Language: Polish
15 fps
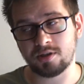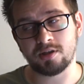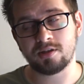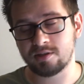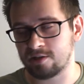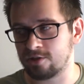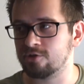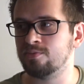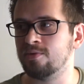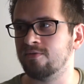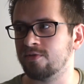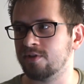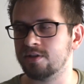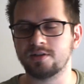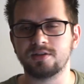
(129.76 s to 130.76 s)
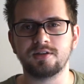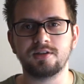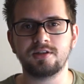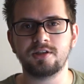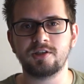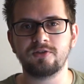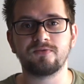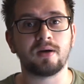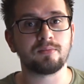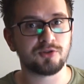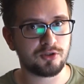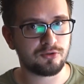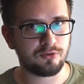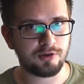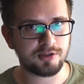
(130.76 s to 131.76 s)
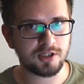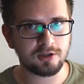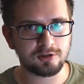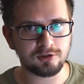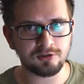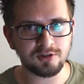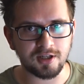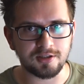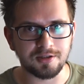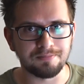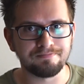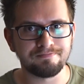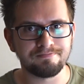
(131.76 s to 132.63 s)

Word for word: dzięki za rozmowę i Wam dziękuję za oglądanie.